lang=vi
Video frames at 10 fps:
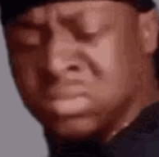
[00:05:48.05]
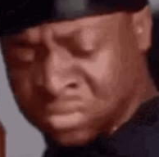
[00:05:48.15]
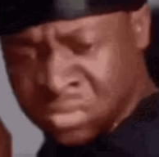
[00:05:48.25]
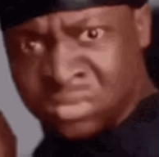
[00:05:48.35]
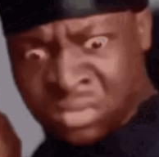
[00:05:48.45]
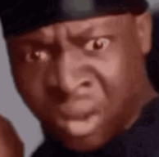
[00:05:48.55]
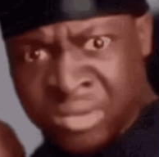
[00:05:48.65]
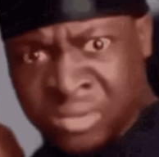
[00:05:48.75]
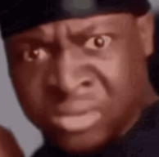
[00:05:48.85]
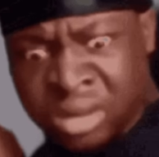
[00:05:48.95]
Lục Vương gia
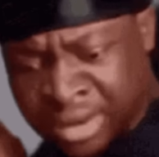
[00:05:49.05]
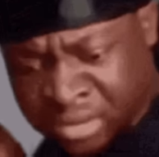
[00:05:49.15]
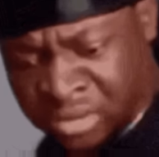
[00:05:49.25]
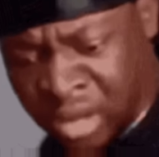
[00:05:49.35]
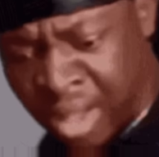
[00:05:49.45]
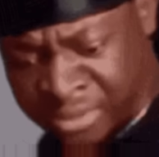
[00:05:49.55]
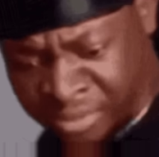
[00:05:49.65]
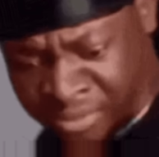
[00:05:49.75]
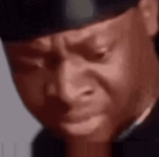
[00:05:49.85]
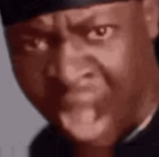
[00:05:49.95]
hết sức do dự nhưng vẫn
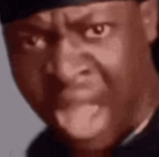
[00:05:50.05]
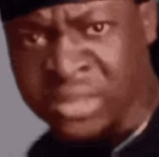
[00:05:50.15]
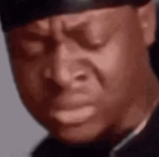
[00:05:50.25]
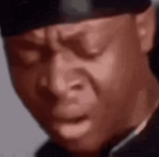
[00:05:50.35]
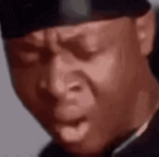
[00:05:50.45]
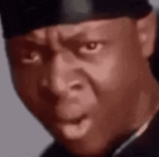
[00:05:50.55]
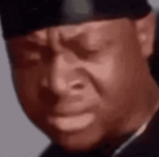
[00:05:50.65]
không thể không chế được bản